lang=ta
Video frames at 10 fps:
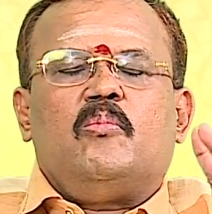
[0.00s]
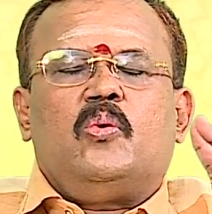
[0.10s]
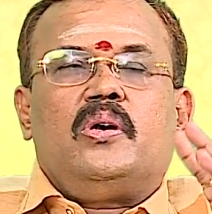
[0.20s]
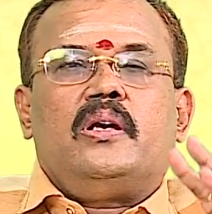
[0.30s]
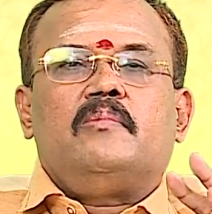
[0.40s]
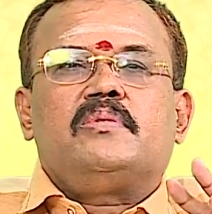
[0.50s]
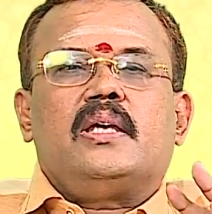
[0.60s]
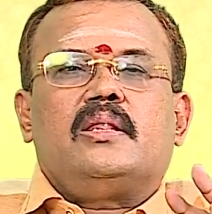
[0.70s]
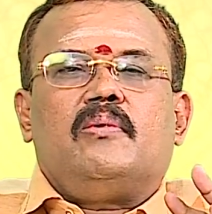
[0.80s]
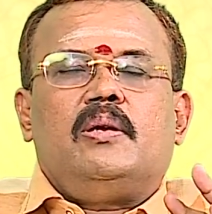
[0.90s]
முருகரையும்
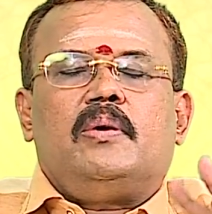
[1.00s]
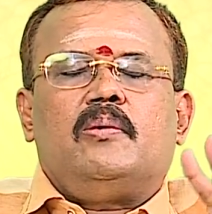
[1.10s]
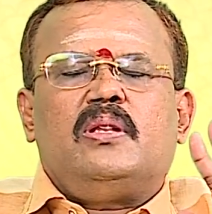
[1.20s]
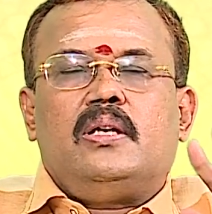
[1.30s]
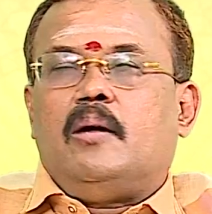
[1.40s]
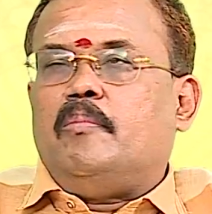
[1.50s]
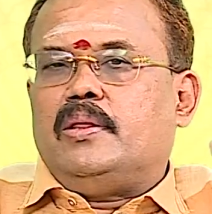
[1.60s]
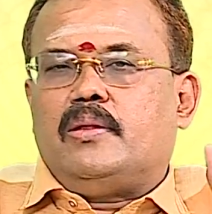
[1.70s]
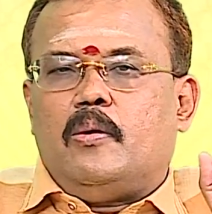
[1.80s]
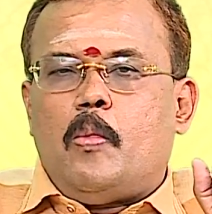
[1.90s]
சேர்த்து வழிபடுவது நன்மை
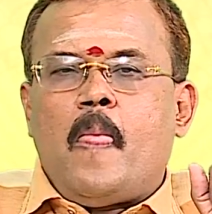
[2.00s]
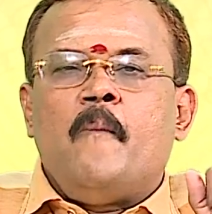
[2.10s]
தரும்